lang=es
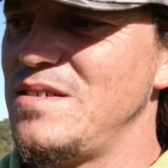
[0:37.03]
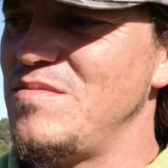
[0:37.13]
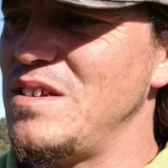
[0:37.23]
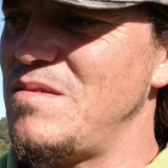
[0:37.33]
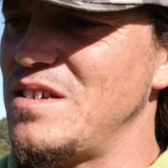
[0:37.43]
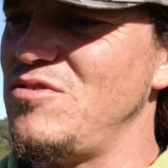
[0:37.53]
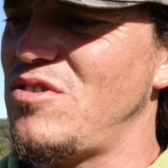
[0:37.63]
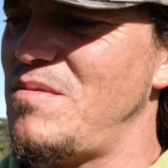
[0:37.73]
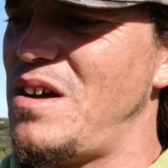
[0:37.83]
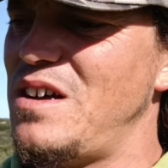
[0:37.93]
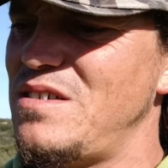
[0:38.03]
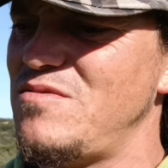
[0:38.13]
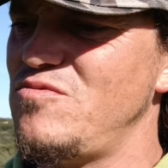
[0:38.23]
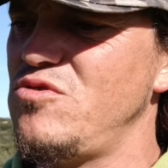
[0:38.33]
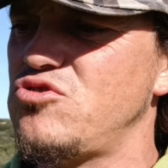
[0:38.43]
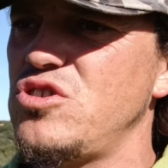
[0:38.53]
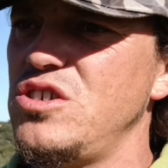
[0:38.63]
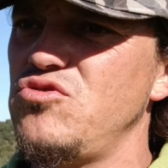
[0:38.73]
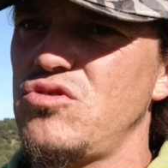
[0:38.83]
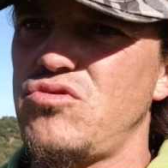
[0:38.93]
...me aquí yo que va, unos
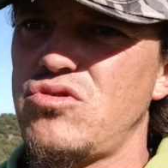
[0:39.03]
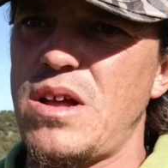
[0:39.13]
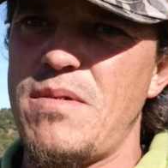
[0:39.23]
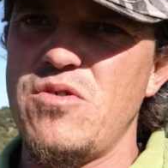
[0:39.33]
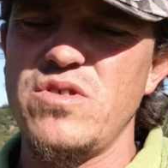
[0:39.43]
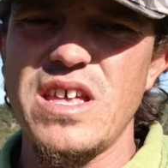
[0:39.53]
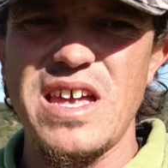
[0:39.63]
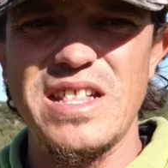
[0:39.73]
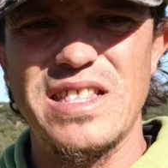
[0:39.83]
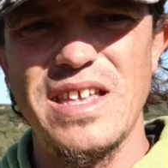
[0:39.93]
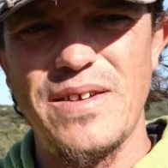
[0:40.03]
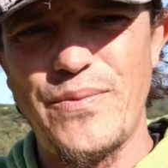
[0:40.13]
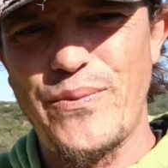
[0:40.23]
chiquillos, esto estaba hoy de gente.